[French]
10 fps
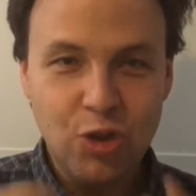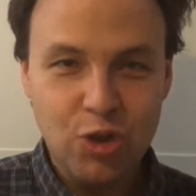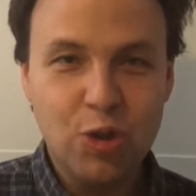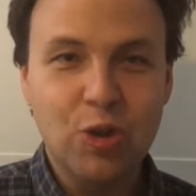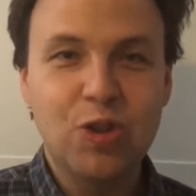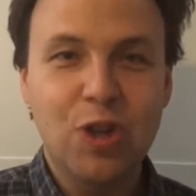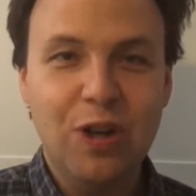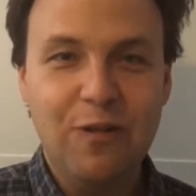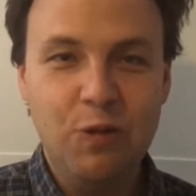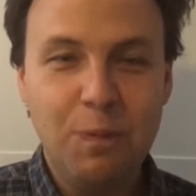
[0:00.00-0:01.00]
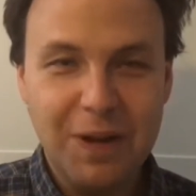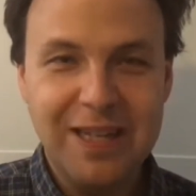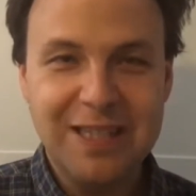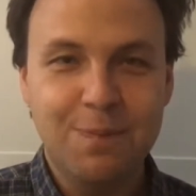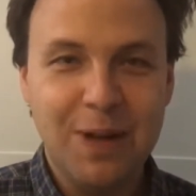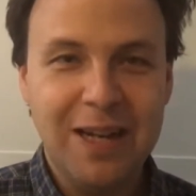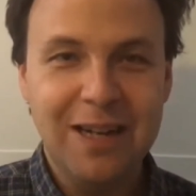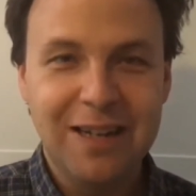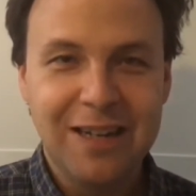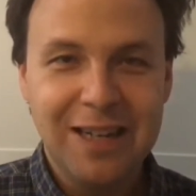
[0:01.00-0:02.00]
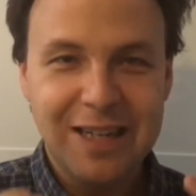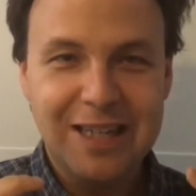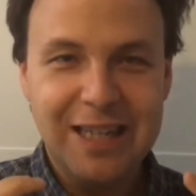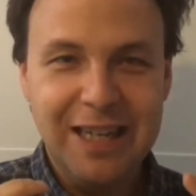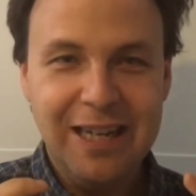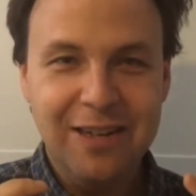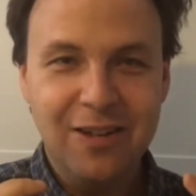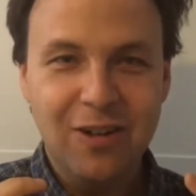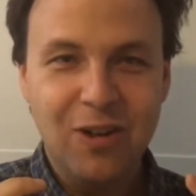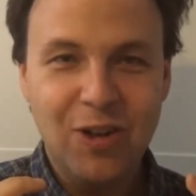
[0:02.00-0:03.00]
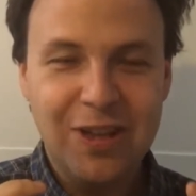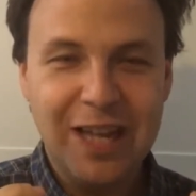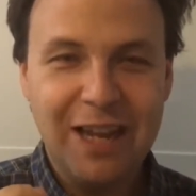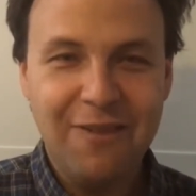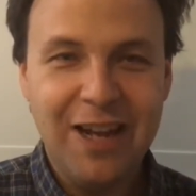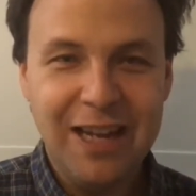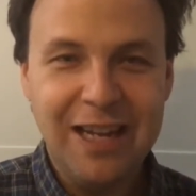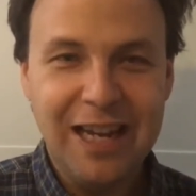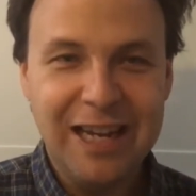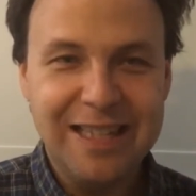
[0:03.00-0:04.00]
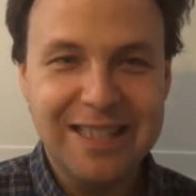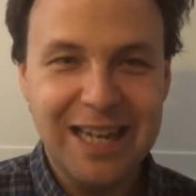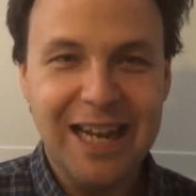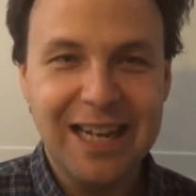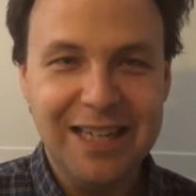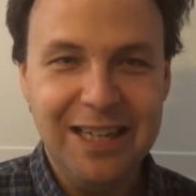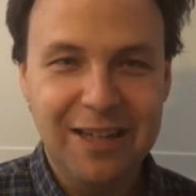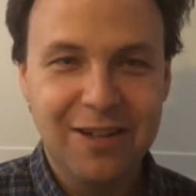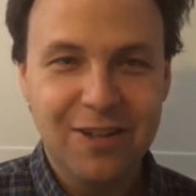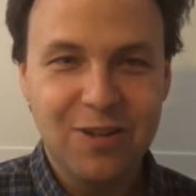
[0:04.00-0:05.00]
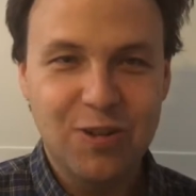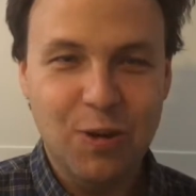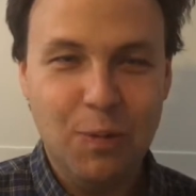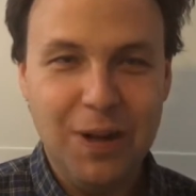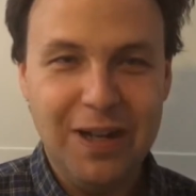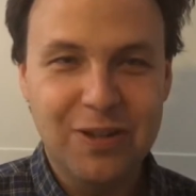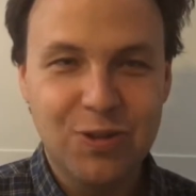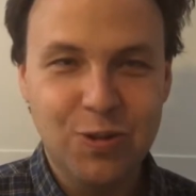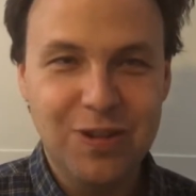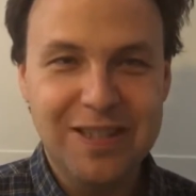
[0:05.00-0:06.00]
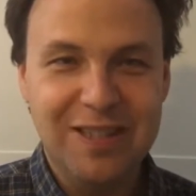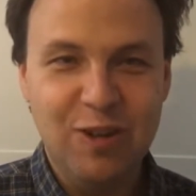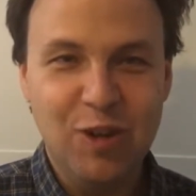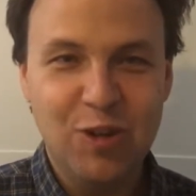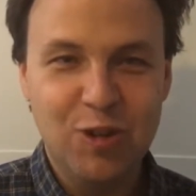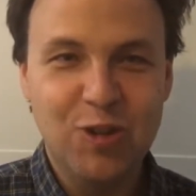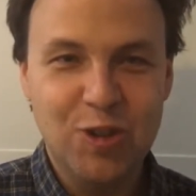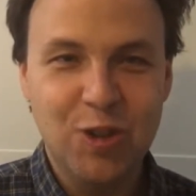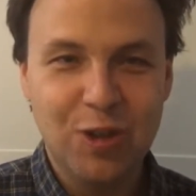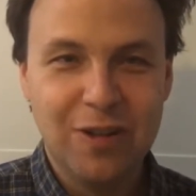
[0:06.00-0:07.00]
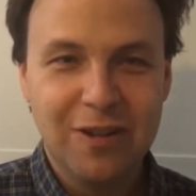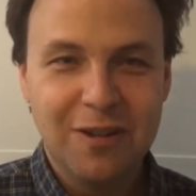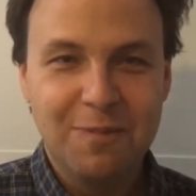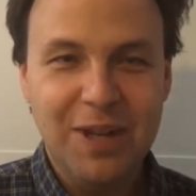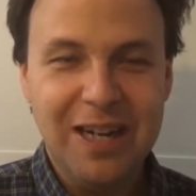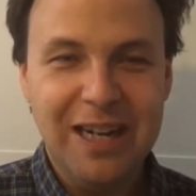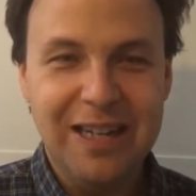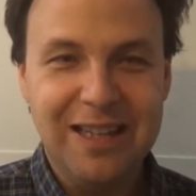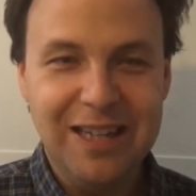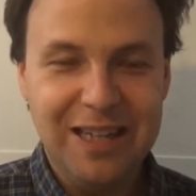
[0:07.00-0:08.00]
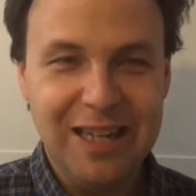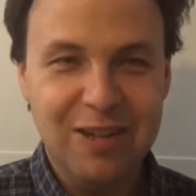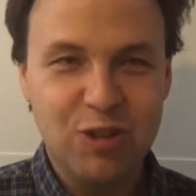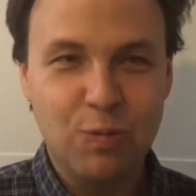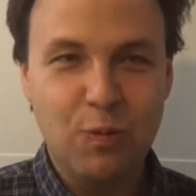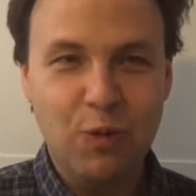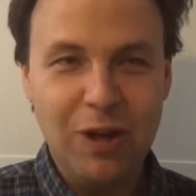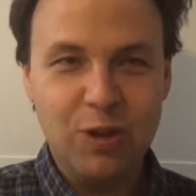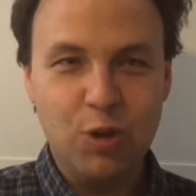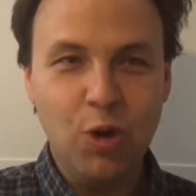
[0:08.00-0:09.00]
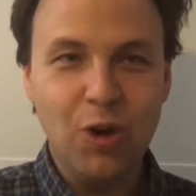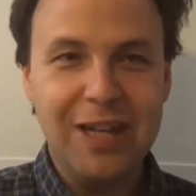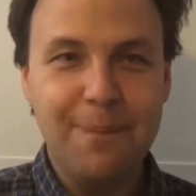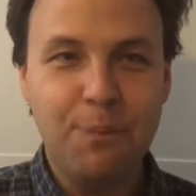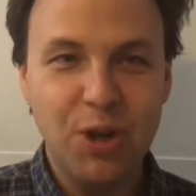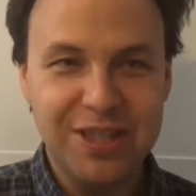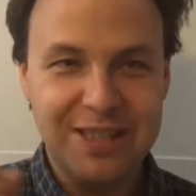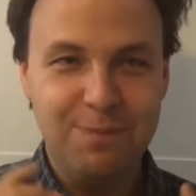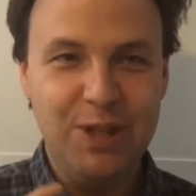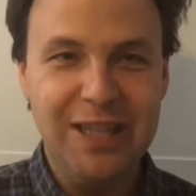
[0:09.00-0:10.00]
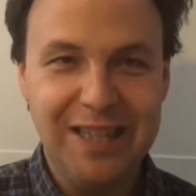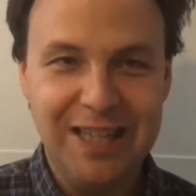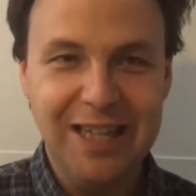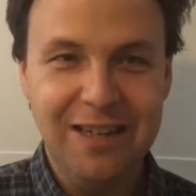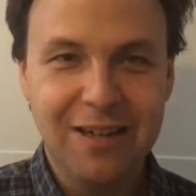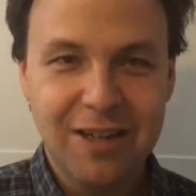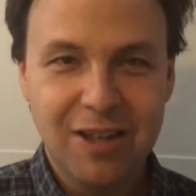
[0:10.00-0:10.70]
une source de revenu principale qui est le travail, à être salarié. Tu comprends-tu? Il y a juste ça. Mais en réalité, quand tu vois toutes les possibilités,